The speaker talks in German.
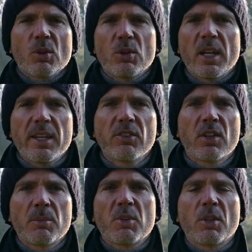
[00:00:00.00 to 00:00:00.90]
Und der nächste
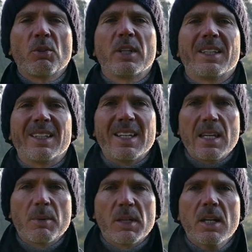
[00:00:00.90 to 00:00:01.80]
Tipp ist natürlich
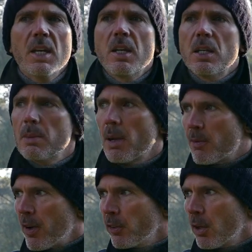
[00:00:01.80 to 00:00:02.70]
Nebel. Nebel
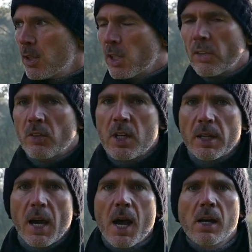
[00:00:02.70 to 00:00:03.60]
am Wasser, wie ich das jetzt hier
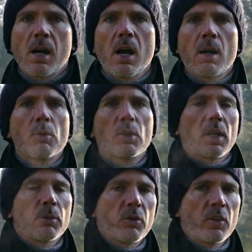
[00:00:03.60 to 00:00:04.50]
an der Aare habe oder
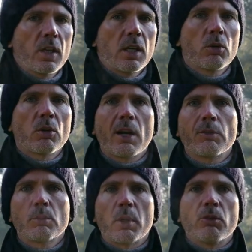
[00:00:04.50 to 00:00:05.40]
an einem See oder
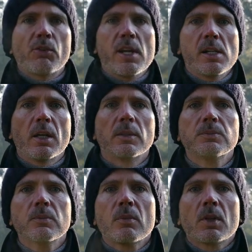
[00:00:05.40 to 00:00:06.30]
einfach über den Feldern.
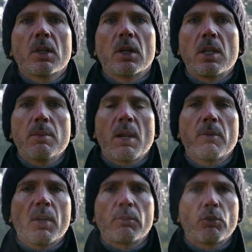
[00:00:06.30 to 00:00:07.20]
Äh, Nebel
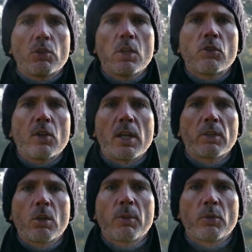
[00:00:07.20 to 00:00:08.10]
haben wir an verschiedenen Stellen.
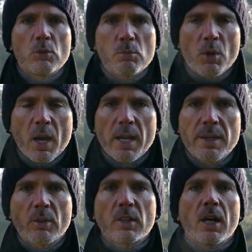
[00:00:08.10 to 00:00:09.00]
Ich komme aus der Lüneburger
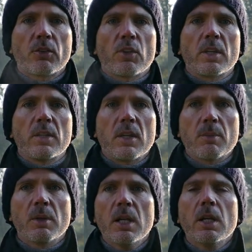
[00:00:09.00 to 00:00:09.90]
Heide, auch da hat ständig
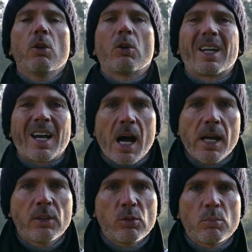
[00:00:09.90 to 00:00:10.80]
Nebel. Und
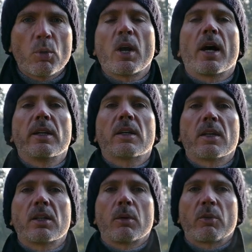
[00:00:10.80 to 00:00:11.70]
gerade die Lüneburger Heide
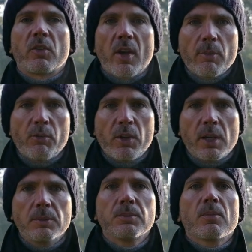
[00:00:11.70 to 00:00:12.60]
kann ich, glaube ich, sehr
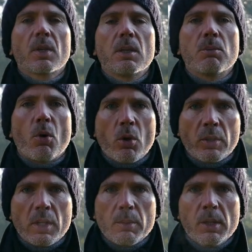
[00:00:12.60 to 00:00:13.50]
empfehlen im
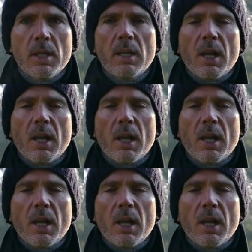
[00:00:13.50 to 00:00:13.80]
Morgennebel.